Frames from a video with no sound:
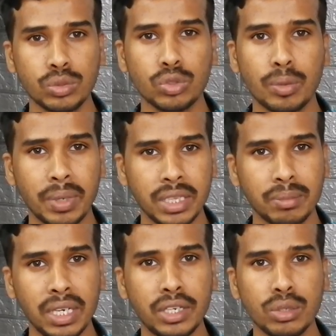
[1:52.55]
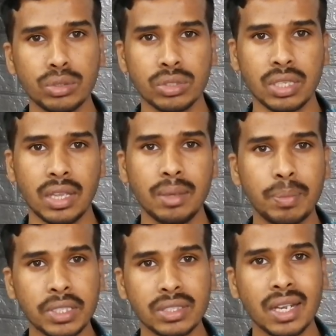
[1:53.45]
తీసుకున్నప్పుడైతే మళ్ళీ న్యూస్ వస్తుంది
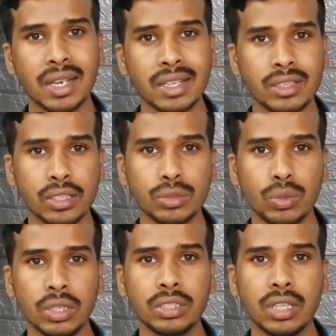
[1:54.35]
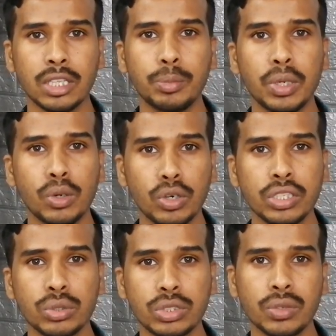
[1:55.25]
ప్రస్తుతానికైతే తీసుకోలేదు తదుపరి
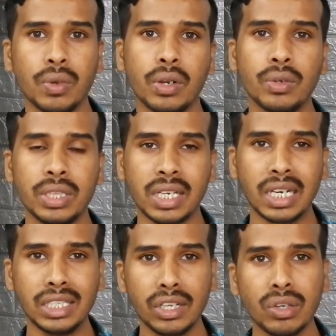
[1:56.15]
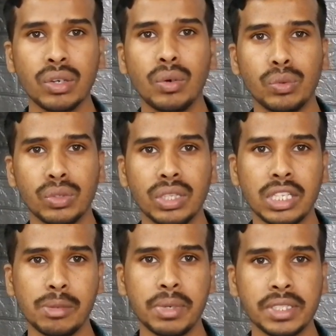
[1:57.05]
నోటీస్ వచ్చే వరకు ఇది కంటిన్యూగా
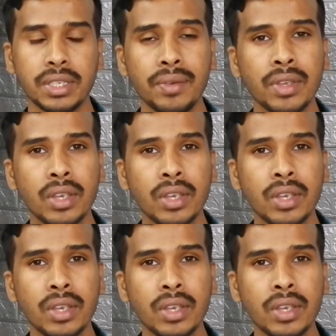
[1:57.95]
ఉంటుందని చెప్పేసి